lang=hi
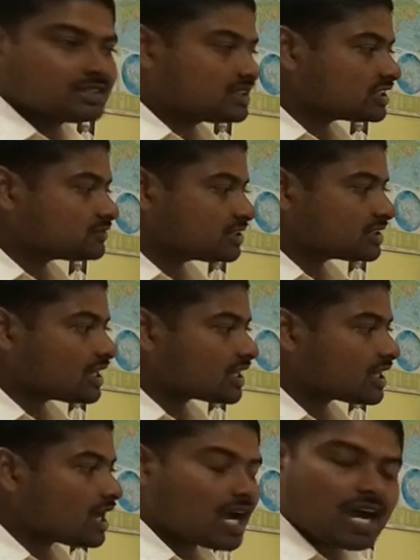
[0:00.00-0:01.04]
जिस विषय
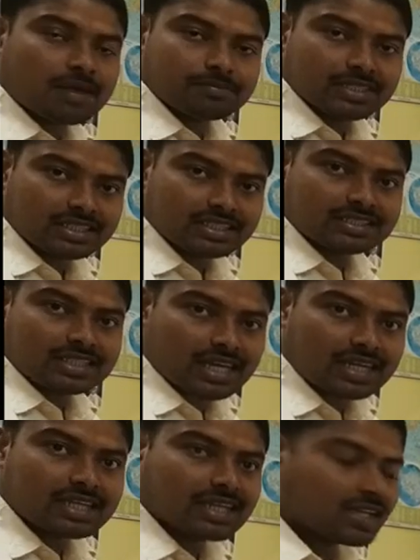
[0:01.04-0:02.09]
का आप देने जा
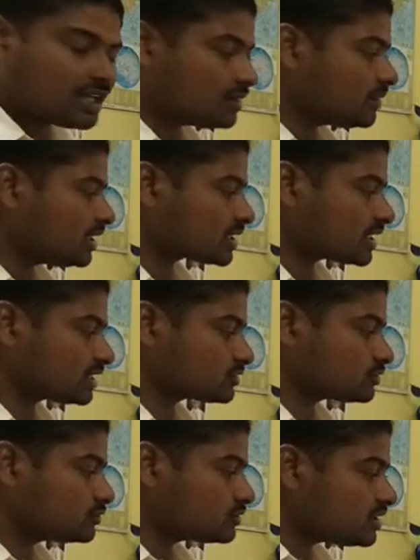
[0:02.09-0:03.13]
रहे हैं एम
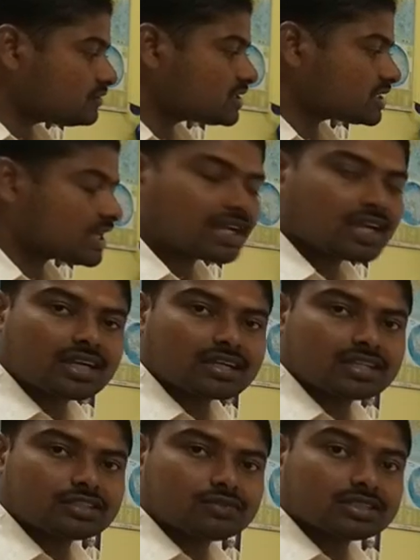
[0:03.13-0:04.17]
एंट्रेंस उसी विषय का
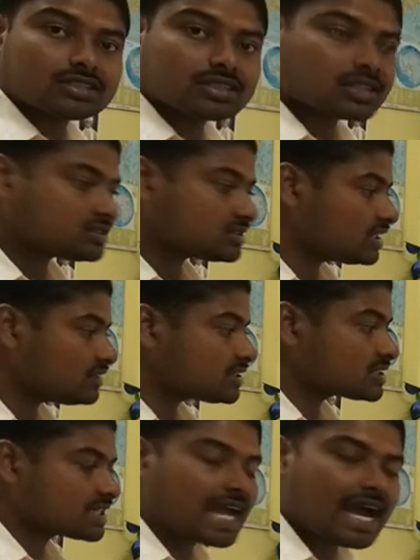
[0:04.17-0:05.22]
ग्रेजुएशन का
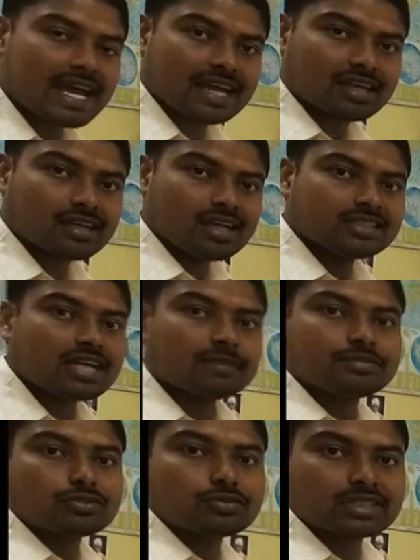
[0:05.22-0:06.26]
सिलेबस क्या है ये आप
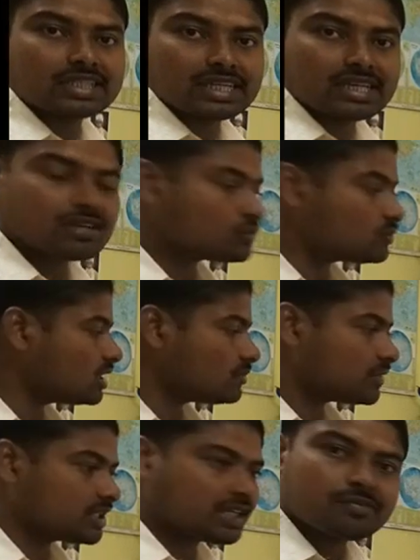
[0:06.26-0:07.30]
जरूर देख लें गूगल
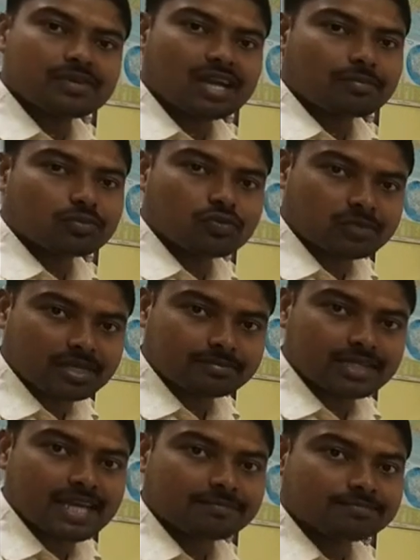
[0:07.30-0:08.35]
पे नेट पे आपको
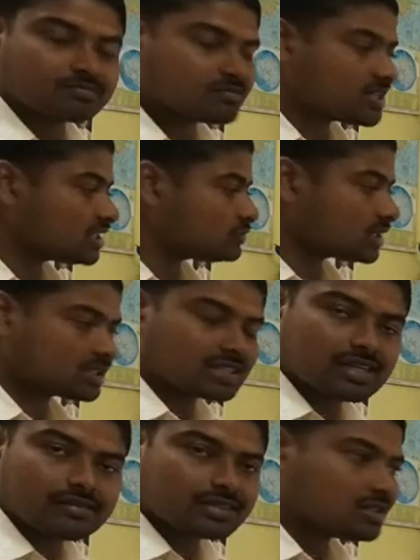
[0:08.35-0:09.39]
उपलब्ध है बी का
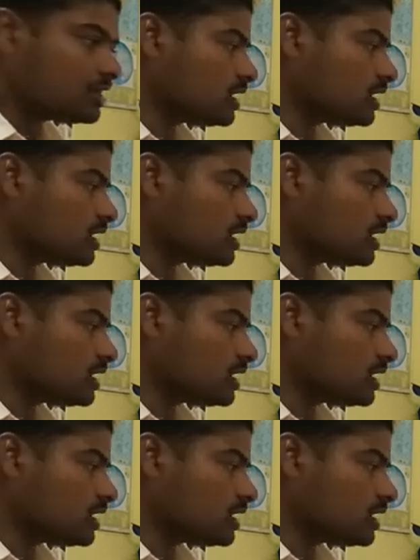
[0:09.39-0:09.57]
सिलेबस